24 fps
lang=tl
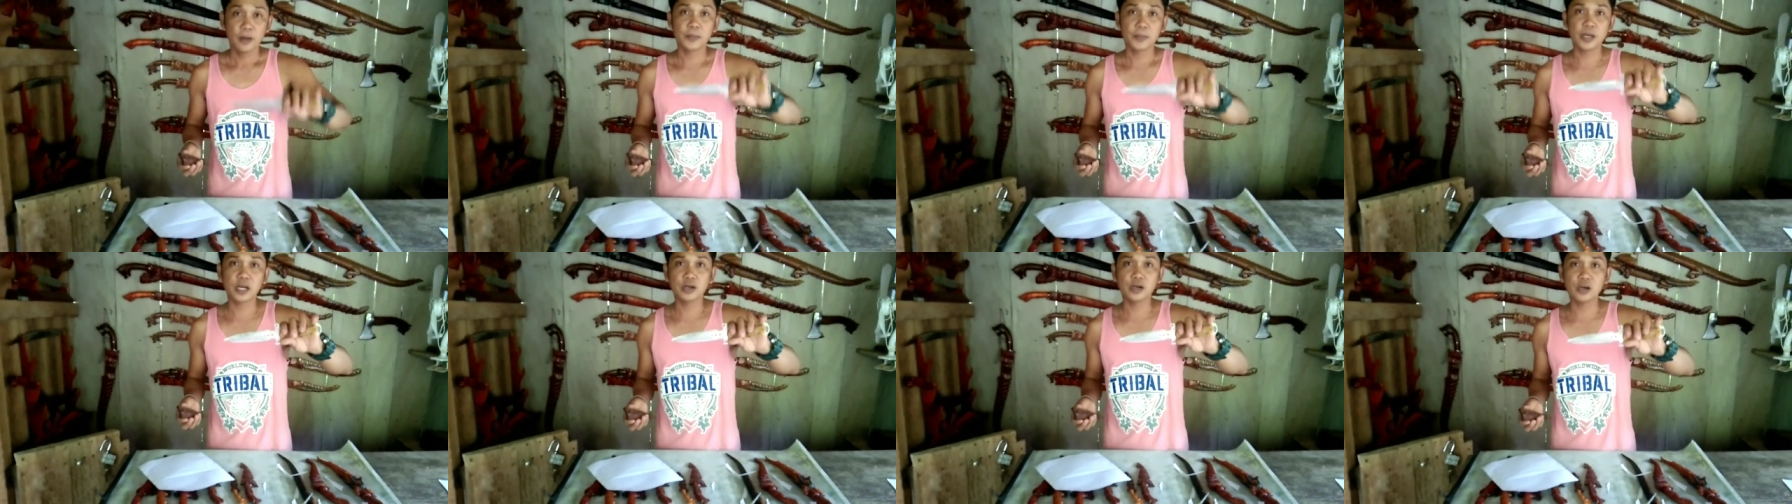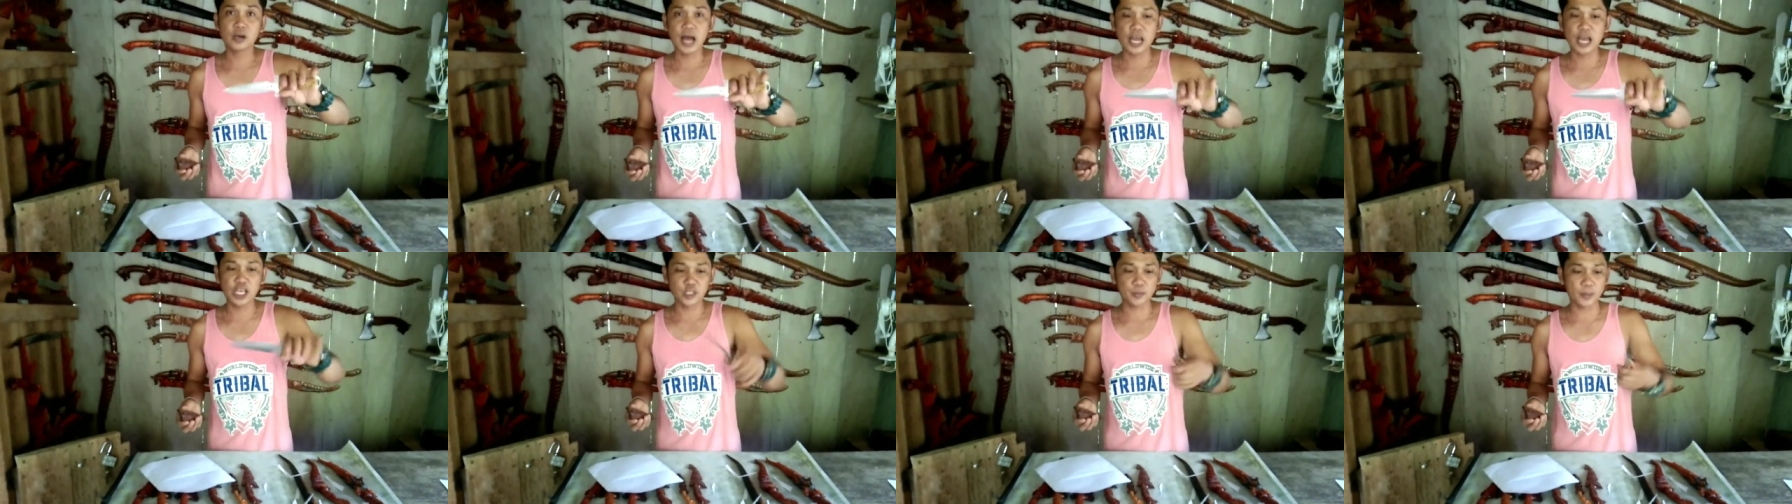
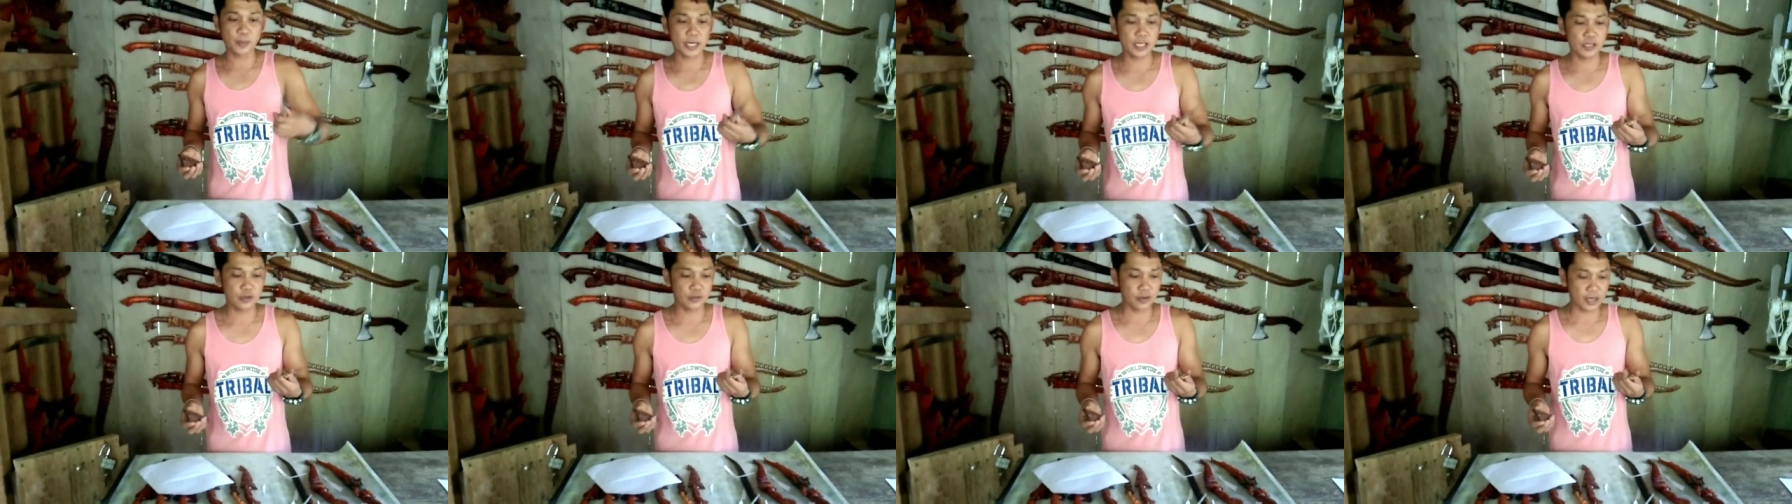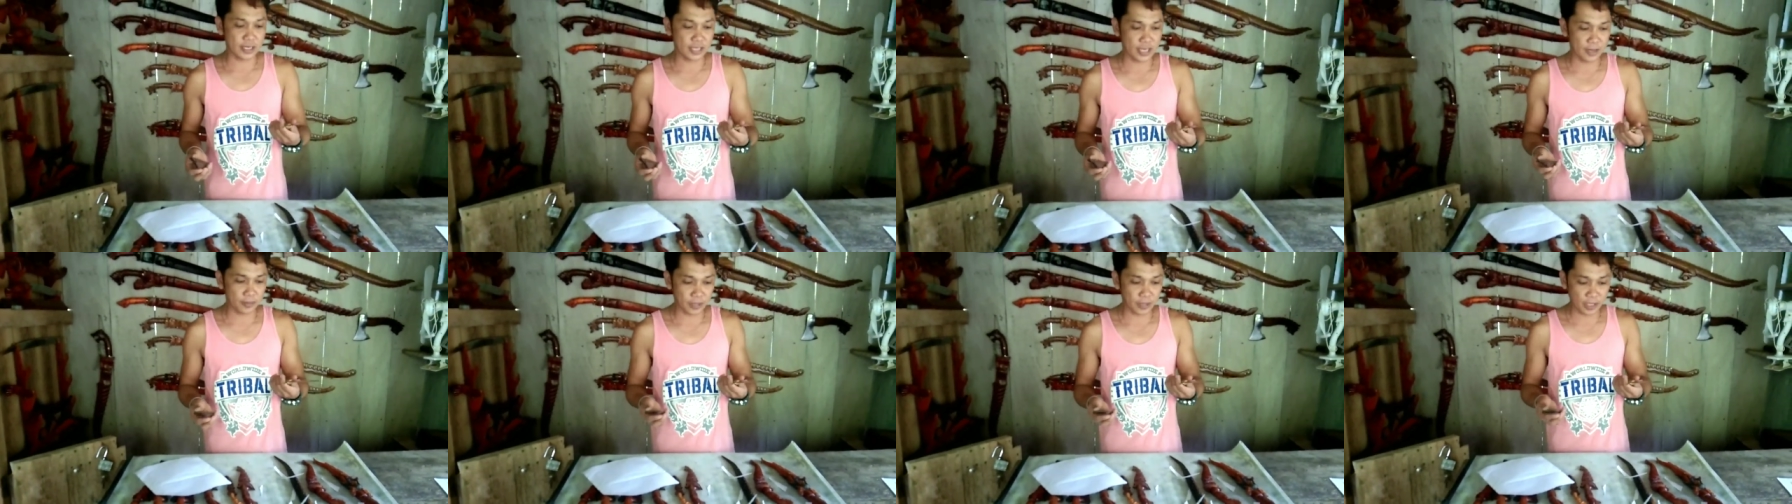Pero ayos pa rin yung
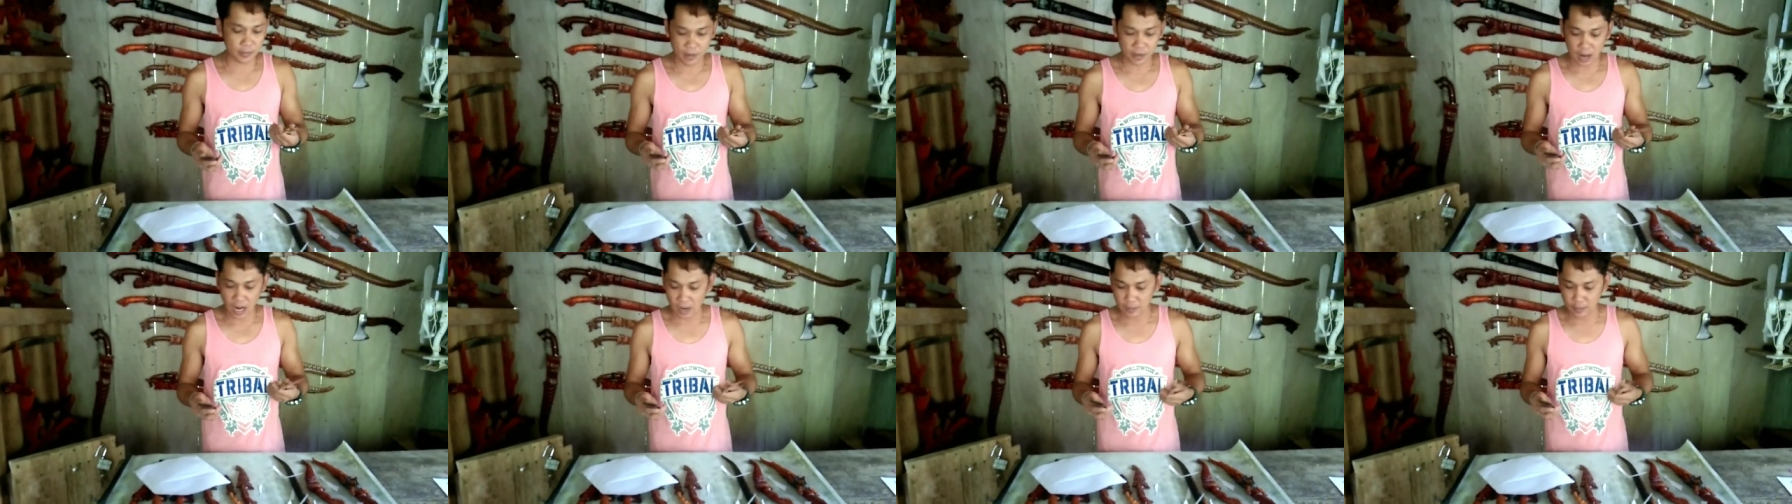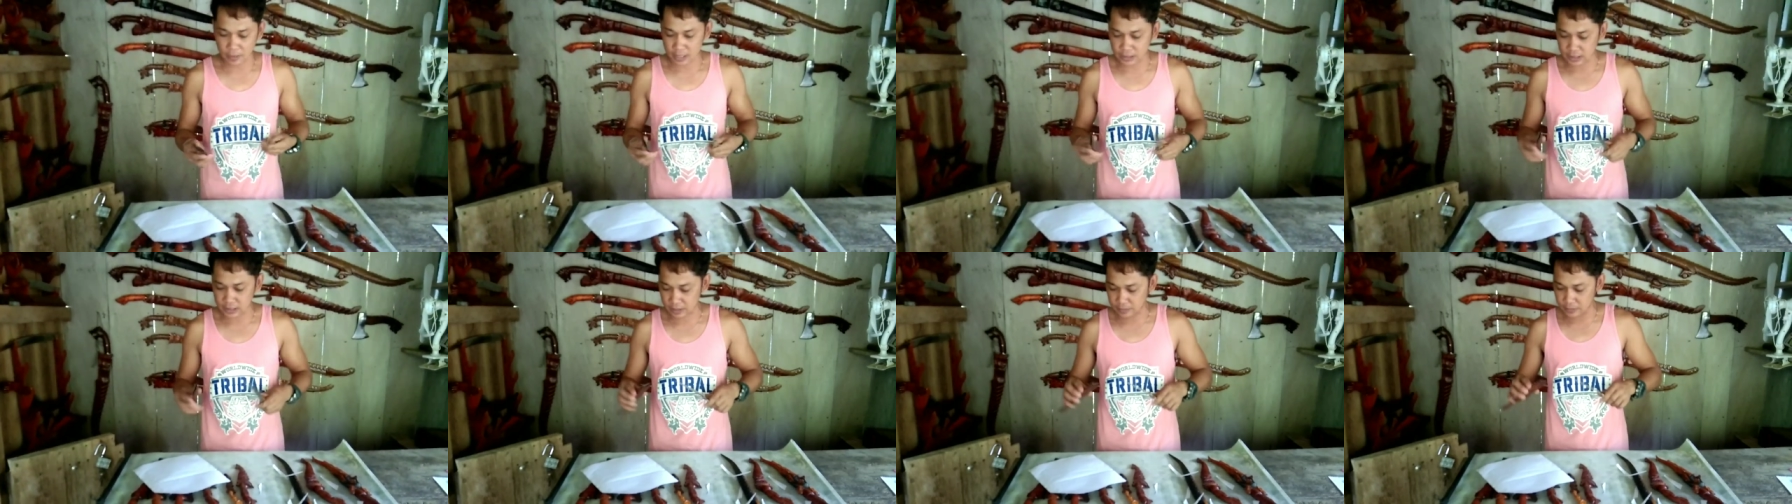kanyang blade mga
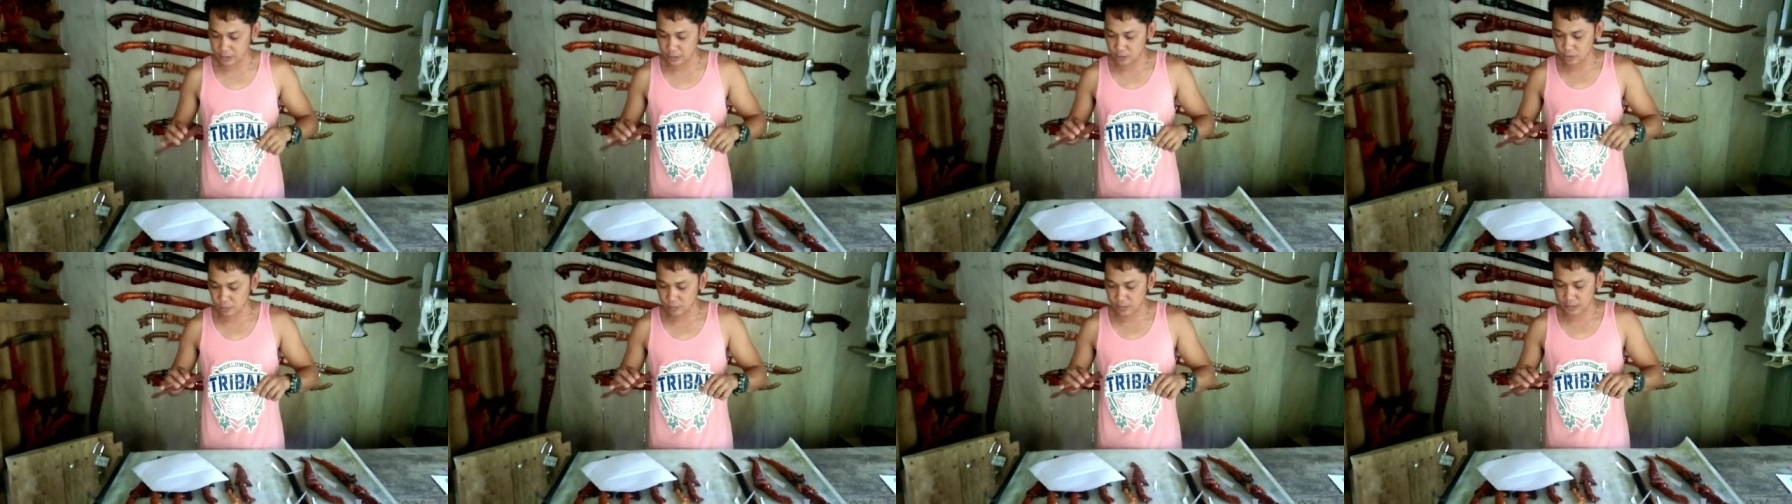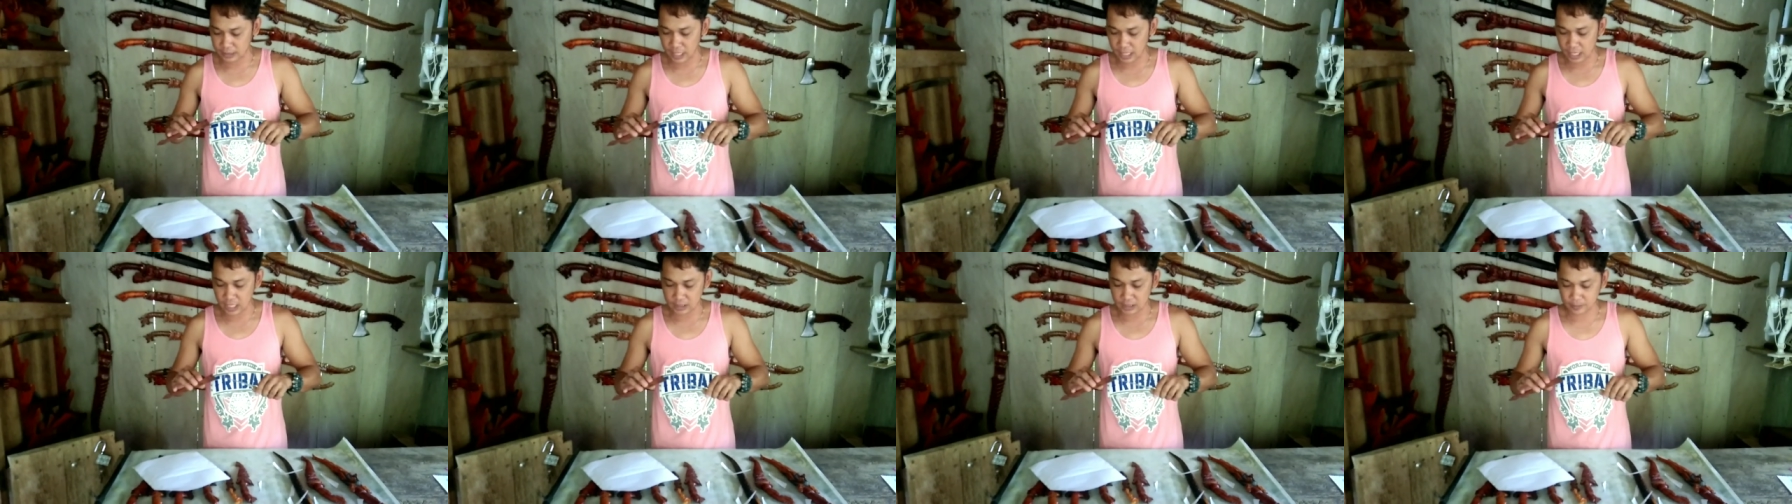kamaster, medyo
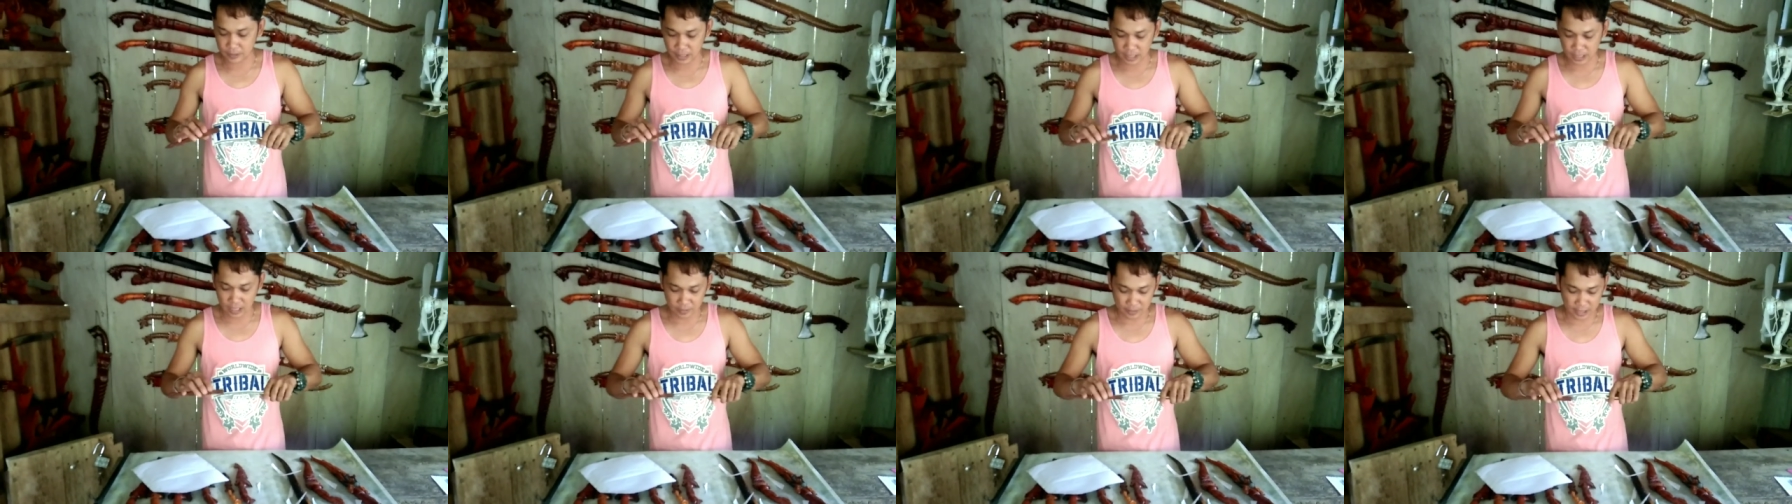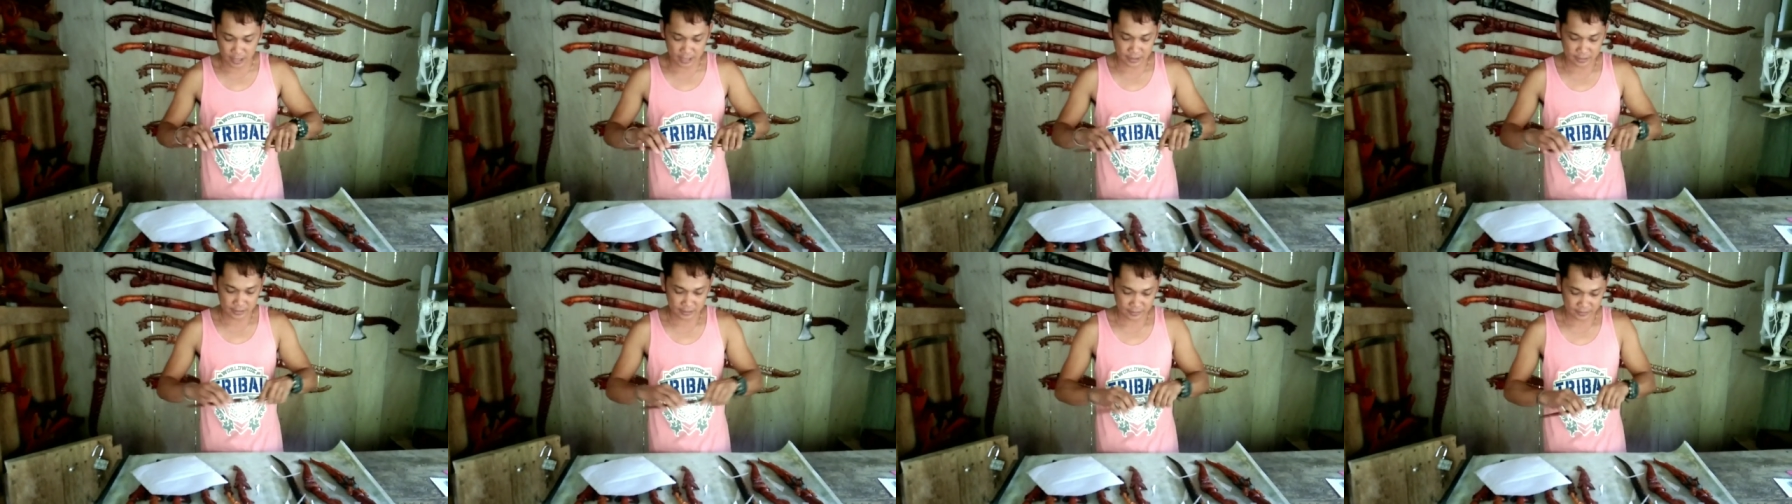matalas pa rin
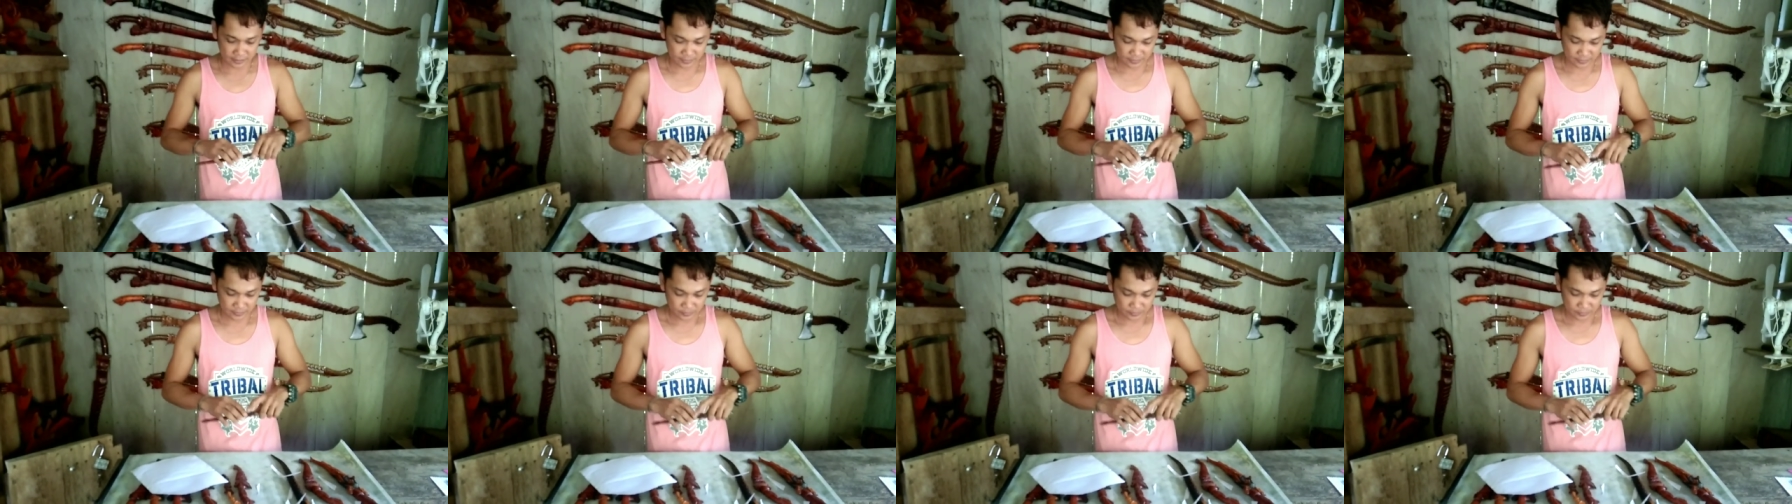naman.